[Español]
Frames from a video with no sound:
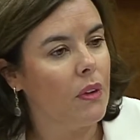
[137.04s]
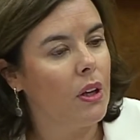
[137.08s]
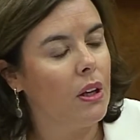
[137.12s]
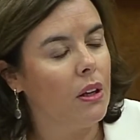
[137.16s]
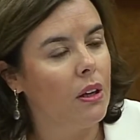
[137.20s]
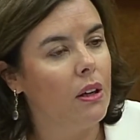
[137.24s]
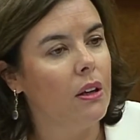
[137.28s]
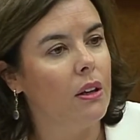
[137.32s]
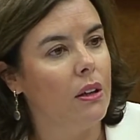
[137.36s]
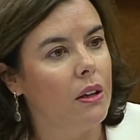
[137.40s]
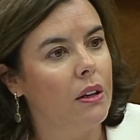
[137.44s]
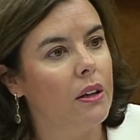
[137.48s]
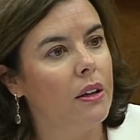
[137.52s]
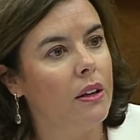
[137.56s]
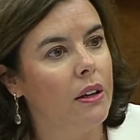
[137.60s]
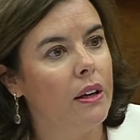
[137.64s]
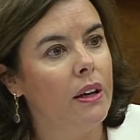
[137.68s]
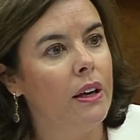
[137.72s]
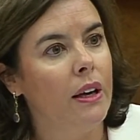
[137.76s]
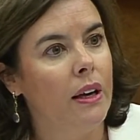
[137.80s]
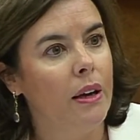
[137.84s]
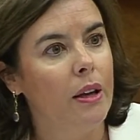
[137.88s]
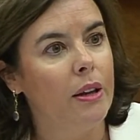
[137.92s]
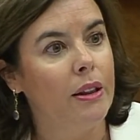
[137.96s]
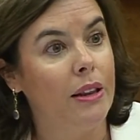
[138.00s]
eh,
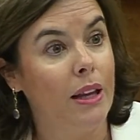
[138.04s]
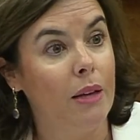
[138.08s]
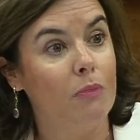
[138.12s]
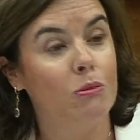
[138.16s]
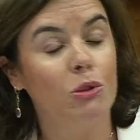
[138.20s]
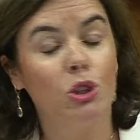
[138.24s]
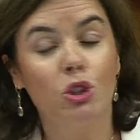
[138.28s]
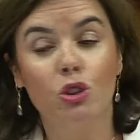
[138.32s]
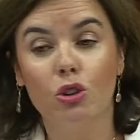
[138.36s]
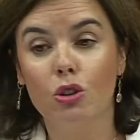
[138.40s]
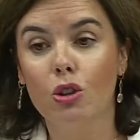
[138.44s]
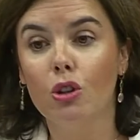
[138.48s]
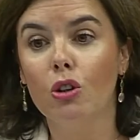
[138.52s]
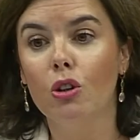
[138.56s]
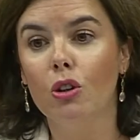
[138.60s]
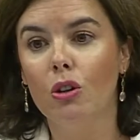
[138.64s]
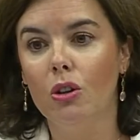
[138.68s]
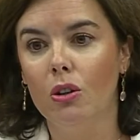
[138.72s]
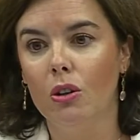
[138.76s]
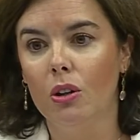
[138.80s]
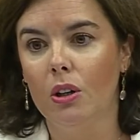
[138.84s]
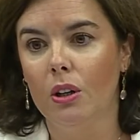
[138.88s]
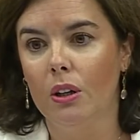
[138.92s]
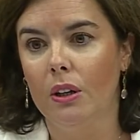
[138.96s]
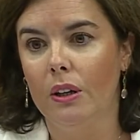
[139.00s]
demostró
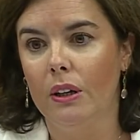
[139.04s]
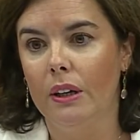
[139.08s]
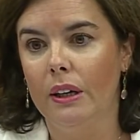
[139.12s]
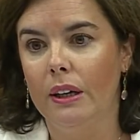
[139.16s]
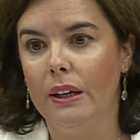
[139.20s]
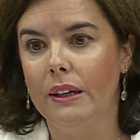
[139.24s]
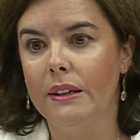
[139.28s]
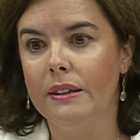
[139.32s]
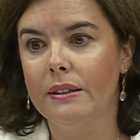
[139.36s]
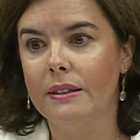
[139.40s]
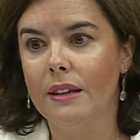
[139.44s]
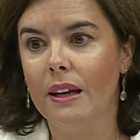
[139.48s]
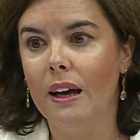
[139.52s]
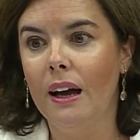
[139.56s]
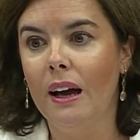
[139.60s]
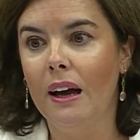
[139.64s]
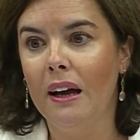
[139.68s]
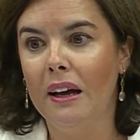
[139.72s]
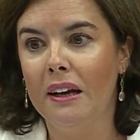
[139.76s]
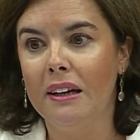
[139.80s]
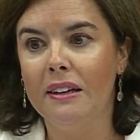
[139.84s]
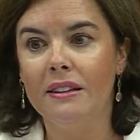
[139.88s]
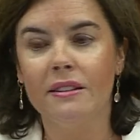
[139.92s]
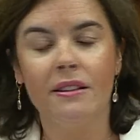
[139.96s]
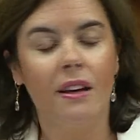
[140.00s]
esa,
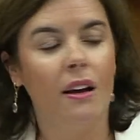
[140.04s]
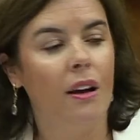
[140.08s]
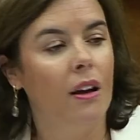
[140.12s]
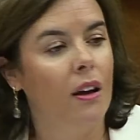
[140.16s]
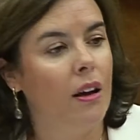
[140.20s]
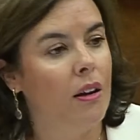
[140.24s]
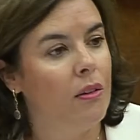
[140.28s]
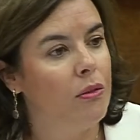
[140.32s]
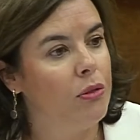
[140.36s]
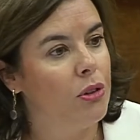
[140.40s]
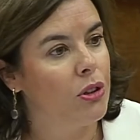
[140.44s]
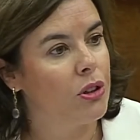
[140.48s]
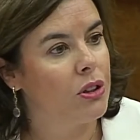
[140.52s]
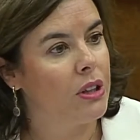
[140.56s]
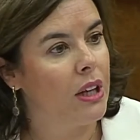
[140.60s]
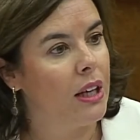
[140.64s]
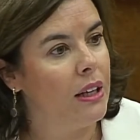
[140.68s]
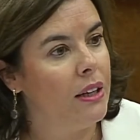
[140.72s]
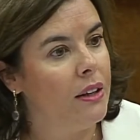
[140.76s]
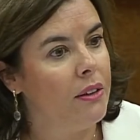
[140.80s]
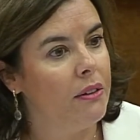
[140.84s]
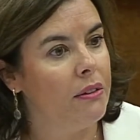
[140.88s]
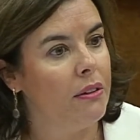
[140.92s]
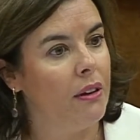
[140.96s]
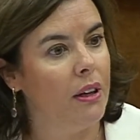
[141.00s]
esa
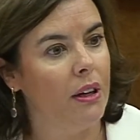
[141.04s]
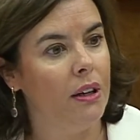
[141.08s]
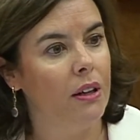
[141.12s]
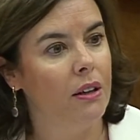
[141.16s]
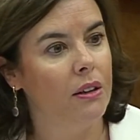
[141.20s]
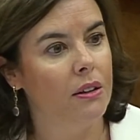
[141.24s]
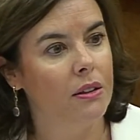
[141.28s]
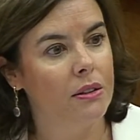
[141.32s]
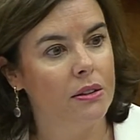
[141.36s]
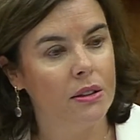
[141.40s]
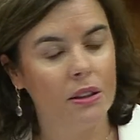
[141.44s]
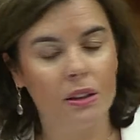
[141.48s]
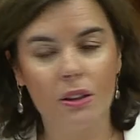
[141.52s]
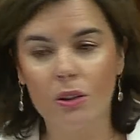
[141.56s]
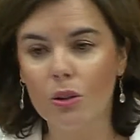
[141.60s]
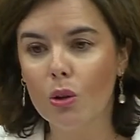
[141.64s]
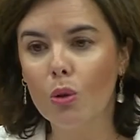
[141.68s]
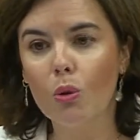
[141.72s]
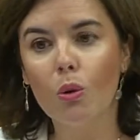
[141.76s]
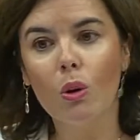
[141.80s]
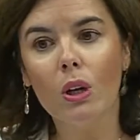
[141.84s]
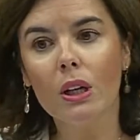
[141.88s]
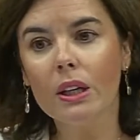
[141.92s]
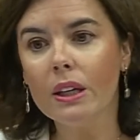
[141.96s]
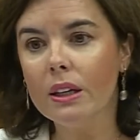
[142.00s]
fortaleza, se quitó
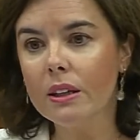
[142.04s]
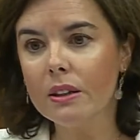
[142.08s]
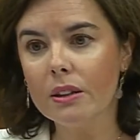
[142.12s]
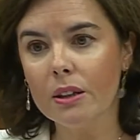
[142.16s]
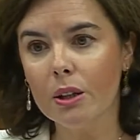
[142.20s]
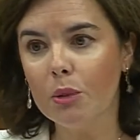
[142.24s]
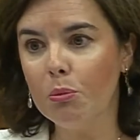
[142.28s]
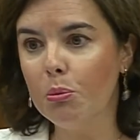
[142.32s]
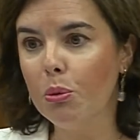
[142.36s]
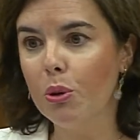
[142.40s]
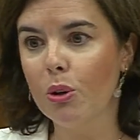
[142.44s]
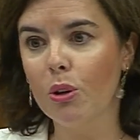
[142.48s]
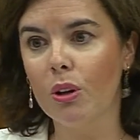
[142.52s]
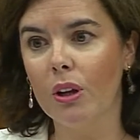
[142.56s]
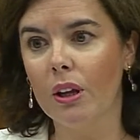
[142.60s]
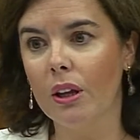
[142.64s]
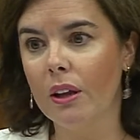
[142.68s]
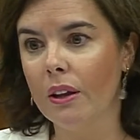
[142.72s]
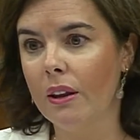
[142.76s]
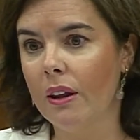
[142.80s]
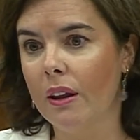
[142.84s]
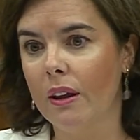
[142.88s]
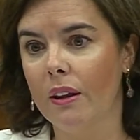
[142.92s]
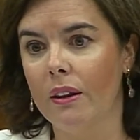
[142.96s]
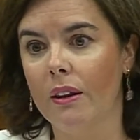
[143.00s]
cualquier tipo
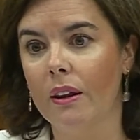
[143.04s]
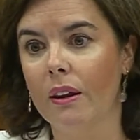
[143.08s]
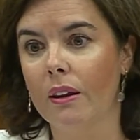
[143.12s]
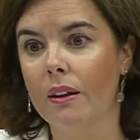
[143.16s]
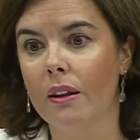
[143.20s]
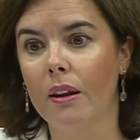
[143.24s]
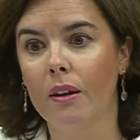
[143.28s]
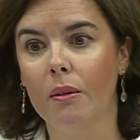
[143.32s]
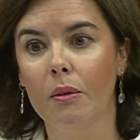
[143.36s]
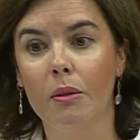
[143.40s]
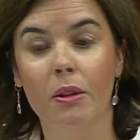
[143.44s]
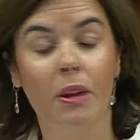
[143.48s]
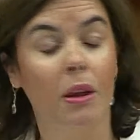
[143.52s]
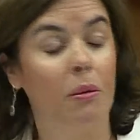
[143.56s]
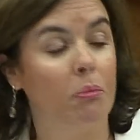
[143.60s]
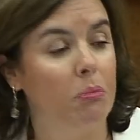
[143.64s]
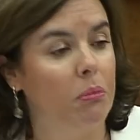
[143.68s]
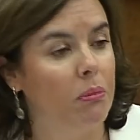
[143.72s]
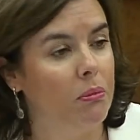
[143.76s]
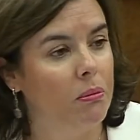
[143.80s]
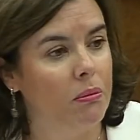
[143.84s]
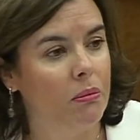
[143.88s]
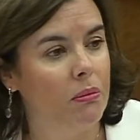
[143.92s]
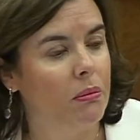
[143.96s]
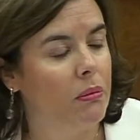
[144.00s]
de
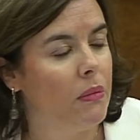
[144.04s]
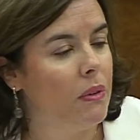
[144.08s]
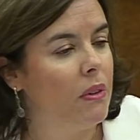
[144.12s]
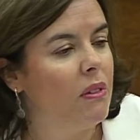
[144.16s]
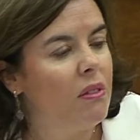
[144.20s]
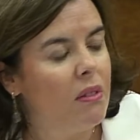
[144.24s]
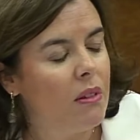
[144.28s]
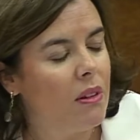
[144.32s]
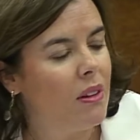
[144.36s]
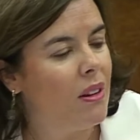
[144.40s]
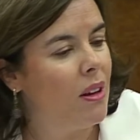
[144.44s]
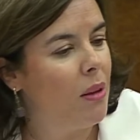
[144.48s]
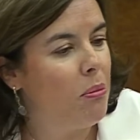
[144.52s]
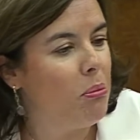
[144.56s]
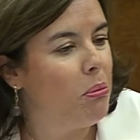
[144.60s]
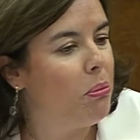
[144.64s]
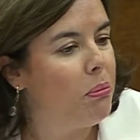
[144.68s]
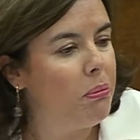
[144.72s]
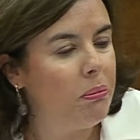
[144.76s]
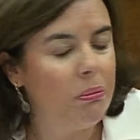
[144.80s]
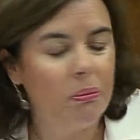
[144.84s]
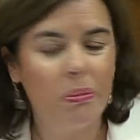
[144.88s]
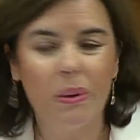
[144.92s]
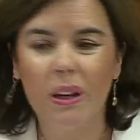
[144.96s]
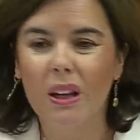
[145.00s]
de
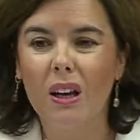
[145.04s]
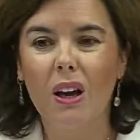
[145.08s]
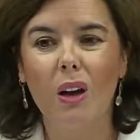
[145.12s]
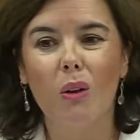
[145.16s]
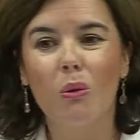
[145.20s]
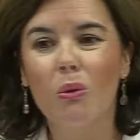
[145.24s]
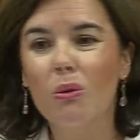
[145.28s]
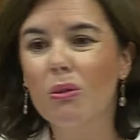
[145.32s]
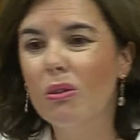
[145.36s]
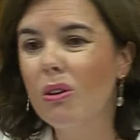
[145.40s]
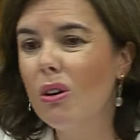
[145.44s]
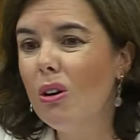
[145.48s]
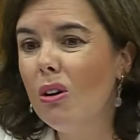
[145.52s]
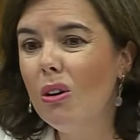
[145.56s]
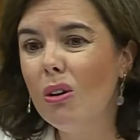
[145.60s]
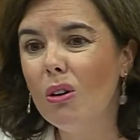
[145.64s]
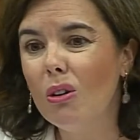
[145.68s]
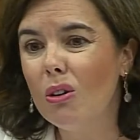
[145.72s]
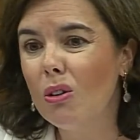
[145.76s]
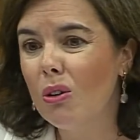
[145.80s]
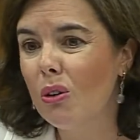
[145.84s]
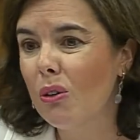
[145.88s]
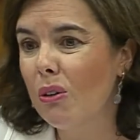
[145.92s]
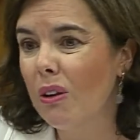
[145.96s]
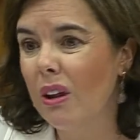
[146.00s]

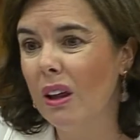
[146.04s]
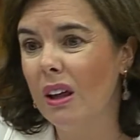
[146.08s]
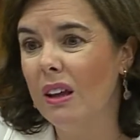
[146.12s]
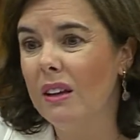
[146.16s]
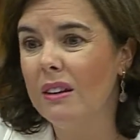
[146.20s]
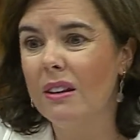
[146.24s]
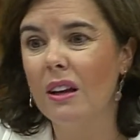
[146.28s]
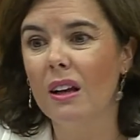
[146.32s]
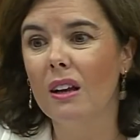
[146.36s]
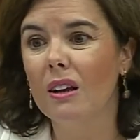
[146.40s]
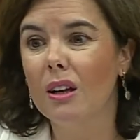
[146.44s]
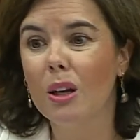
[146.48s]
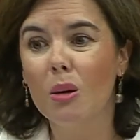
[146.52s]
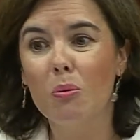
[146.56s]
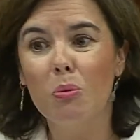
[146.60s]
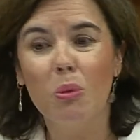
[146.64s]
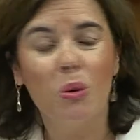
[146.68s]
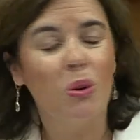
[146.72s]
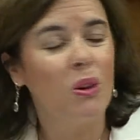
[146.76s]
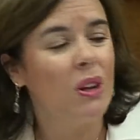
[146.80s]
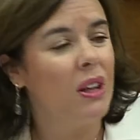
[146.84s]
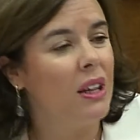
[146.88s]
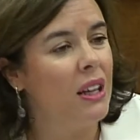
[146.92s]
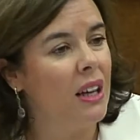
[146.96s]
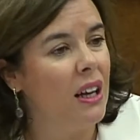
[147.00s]
precaución o de tal que
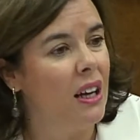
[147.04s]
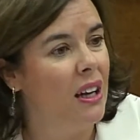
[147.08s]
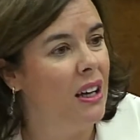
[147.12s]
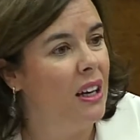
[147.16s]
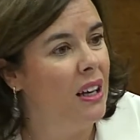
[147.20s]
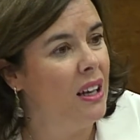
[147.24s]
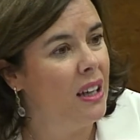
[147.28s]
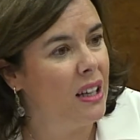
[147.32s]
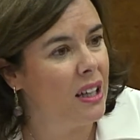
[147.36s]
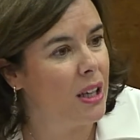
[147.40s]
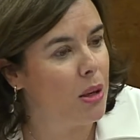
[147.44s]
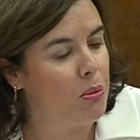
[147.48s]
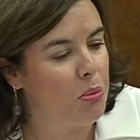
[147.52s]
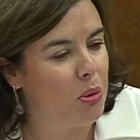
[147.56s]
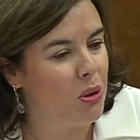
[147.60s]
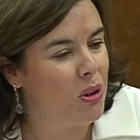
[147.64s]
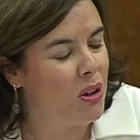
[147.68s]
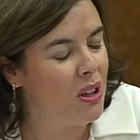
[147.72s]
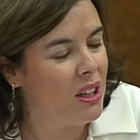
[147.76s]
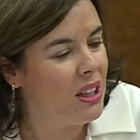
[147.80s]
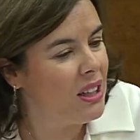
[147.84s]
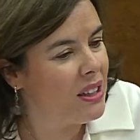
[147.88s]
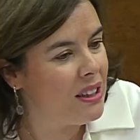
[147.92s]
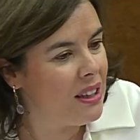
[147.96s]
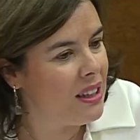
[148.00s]
pudiera, que
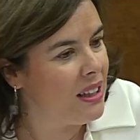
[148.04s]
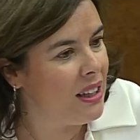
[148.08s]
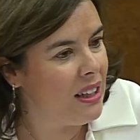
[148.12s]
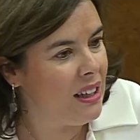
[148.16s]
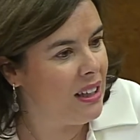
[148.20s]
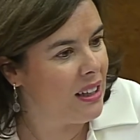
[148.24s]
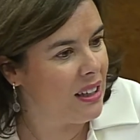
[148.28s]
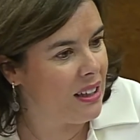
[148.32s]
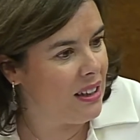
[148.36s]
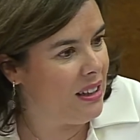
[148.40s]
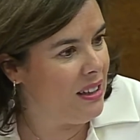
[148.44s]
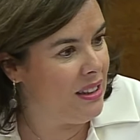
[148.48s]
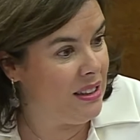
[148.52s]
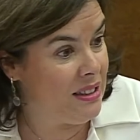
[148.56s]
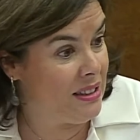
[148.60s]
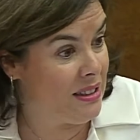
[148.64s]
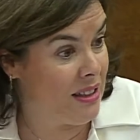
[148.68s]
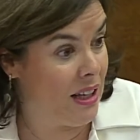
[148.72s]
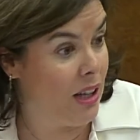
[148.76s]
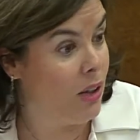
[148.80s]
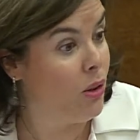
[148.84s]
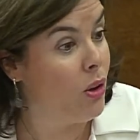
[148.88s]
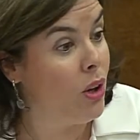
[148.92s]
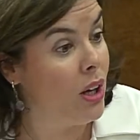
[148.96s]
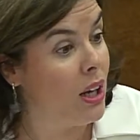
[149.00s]
pudiera tener y
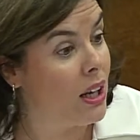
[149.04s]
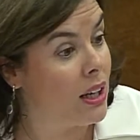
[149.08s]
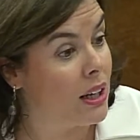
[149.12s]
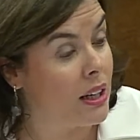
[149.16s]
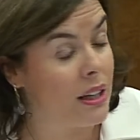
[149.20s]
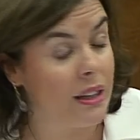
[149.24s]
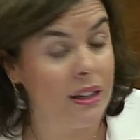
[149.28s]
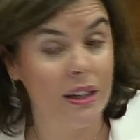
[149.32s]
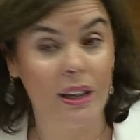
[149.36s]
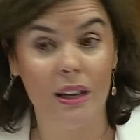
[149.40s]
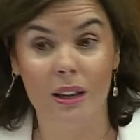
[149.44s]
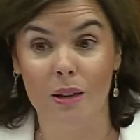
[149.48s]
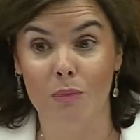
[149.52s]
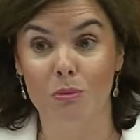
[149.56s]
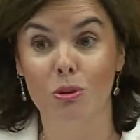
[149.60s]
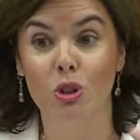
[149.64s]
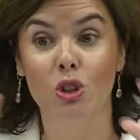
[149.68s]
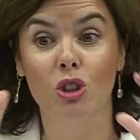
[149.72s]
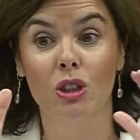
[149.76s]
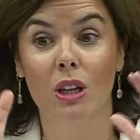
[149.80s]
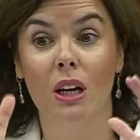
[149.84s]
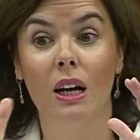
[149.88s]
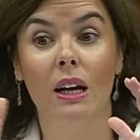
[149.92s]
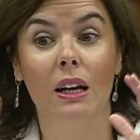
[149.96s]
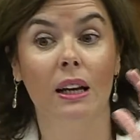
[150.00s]
salió a la calle a
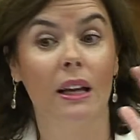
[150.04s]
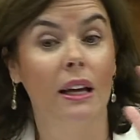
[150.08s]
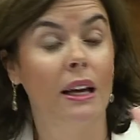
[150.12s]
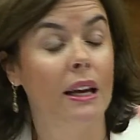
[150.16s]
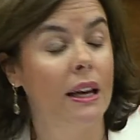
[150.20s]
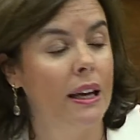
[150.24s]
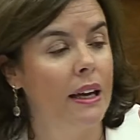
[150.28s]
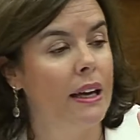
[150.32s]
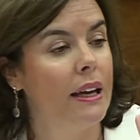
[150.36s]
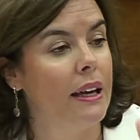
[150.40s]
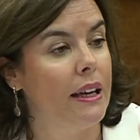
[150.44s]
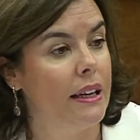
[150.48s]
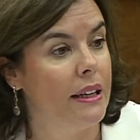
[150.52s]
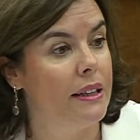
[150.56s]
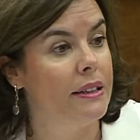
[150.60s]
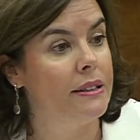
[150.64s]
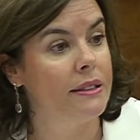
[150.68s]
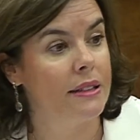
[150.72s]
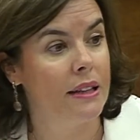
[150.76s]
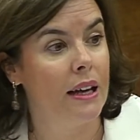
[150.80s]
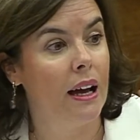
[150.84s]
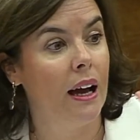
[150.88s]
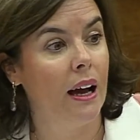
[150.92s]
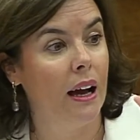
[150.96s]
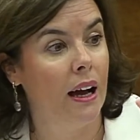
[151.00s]
demostrar
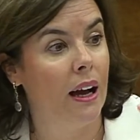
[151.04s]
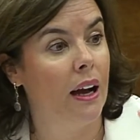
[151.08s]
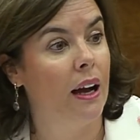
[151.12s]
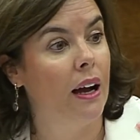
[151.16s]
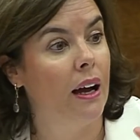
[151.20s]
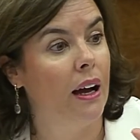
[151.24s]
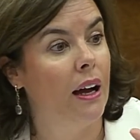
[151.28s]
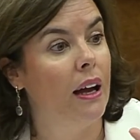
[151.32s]
esa,